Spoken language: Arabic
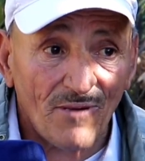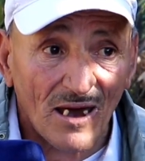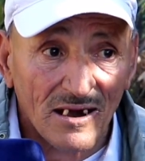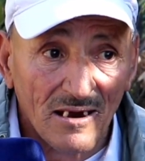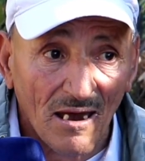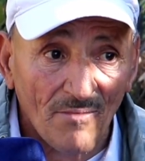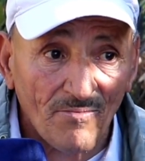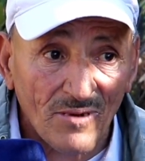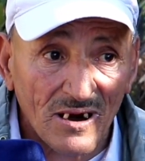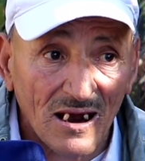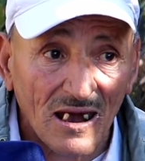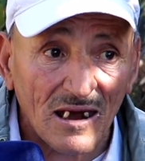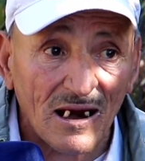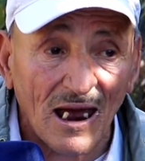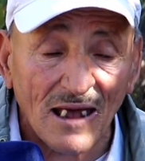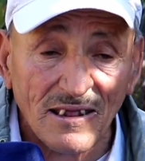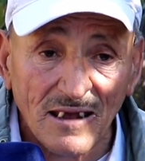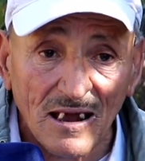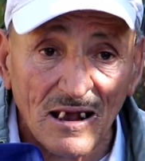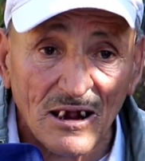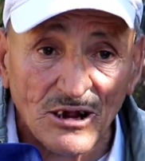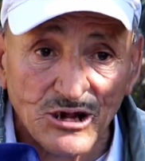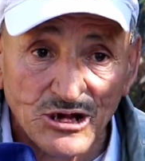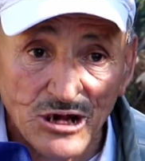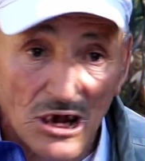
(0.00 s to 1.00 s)
البارح
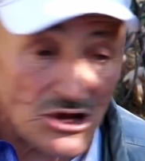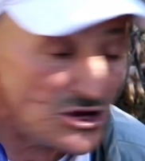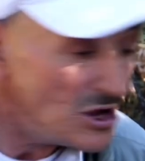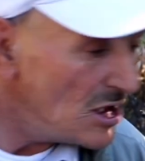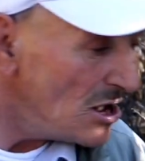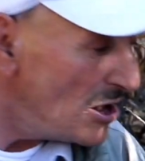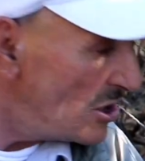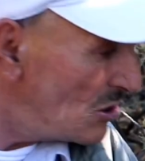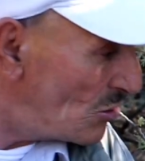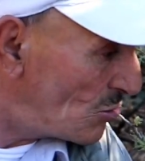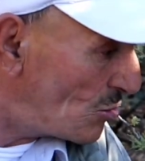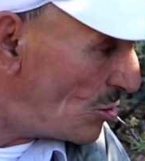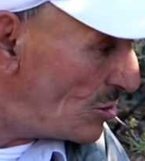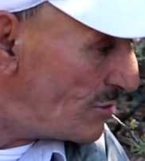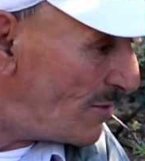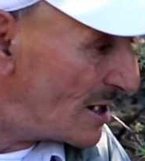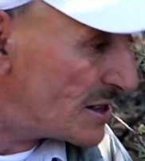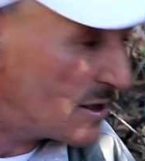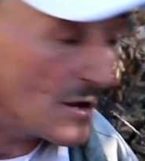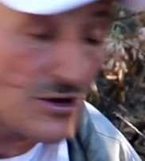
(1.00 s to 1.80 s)
بالقرعه ديال الدجاج وكون